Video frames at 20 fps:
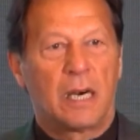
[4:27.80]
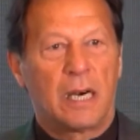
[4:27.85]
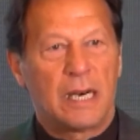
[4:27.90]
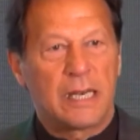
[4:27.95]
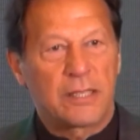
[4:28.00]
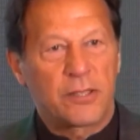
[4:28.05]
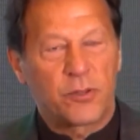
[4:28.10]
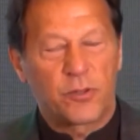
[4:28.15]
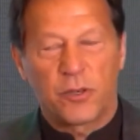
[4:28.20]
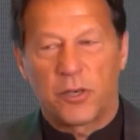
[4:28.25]

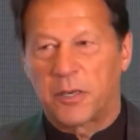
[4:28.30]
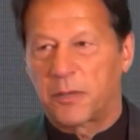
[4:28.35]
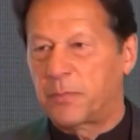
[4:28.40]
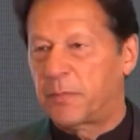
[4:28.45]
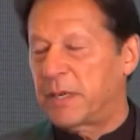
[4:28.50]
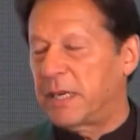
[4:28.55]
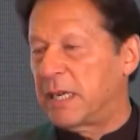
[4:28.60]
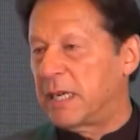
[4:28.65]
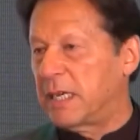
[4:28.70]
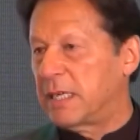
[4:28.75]
ख़ास तौर
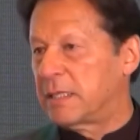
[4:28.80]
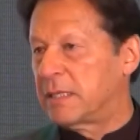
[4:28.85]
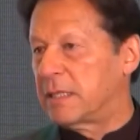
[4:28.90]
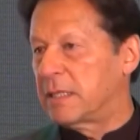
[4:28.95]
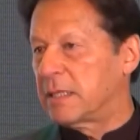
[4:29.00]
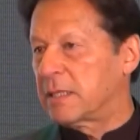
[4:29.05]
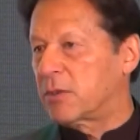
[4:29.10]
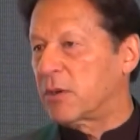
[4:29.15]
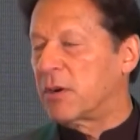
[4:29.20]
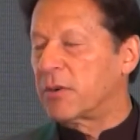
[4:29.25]
पे आज
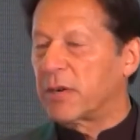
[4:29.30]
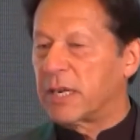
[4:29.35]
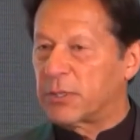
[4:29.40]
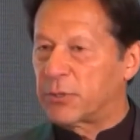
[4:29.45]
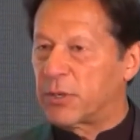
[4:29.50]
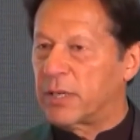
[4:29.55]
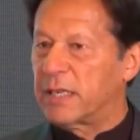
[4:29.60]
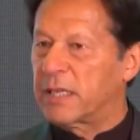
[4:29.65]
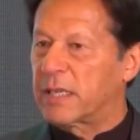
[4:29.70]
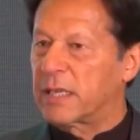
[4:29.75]

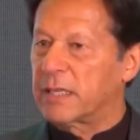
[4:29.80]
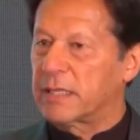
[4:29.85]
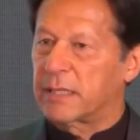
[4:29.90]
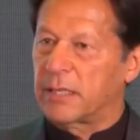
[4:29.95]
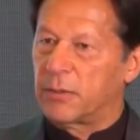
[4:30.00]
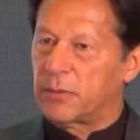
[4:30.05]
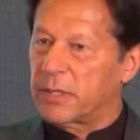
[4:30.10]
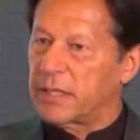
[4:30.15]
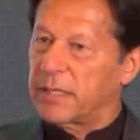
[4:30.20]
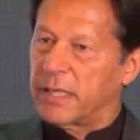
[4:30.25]
कॉन्ग्रेचुलेट
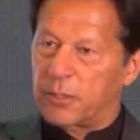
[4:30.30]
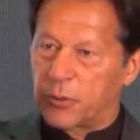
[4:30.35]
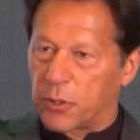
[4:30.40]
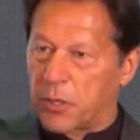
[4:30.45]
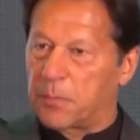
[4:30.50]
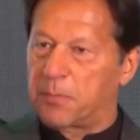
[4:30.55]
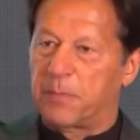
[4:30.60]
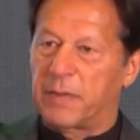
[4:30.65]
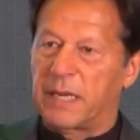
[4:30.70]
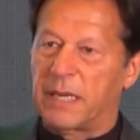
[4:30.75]
करता हूँ कि ये
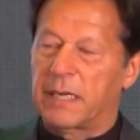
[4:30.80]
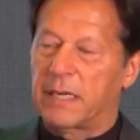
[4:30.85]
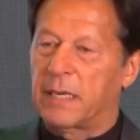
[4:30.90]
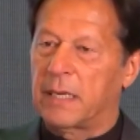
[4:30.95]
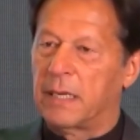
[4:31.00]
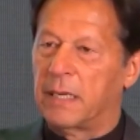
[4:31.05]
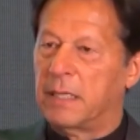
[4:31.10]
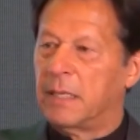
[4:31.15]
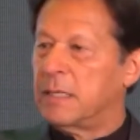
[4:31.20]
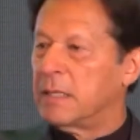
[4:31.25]
टॉप पे आए
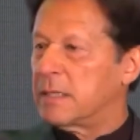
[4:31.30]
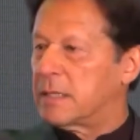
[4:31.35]
हैं